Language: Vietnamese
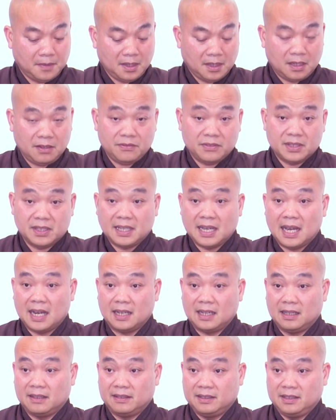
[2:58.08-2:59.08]
Cái vị
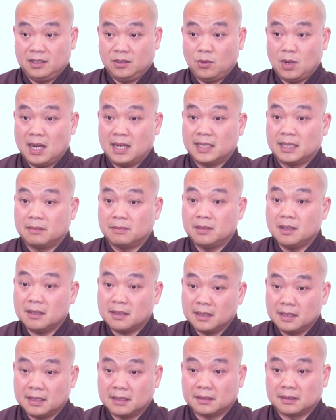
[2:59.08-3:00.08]
nhạt là gì quan trọng
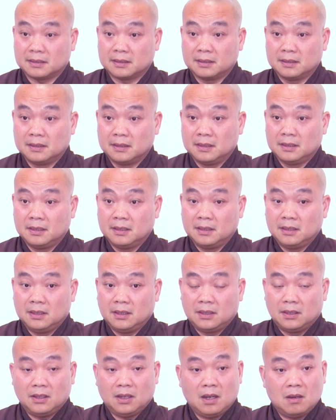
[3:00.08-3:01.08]
nhất nha.
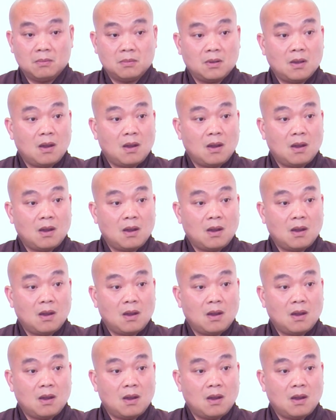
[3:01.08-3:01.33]
Nó không